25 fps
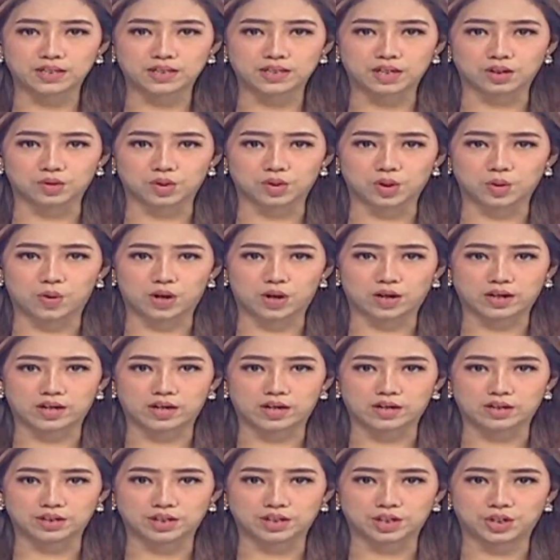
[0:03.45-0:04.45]
satu keluarga
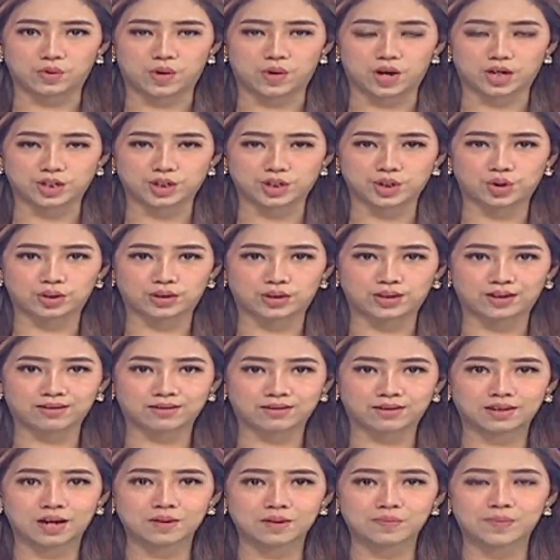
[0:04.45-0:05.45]
di Sidoarjo
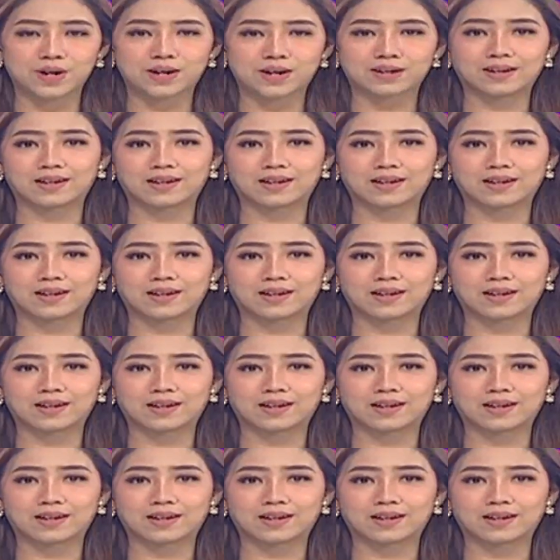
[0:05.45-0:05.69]
tertabrak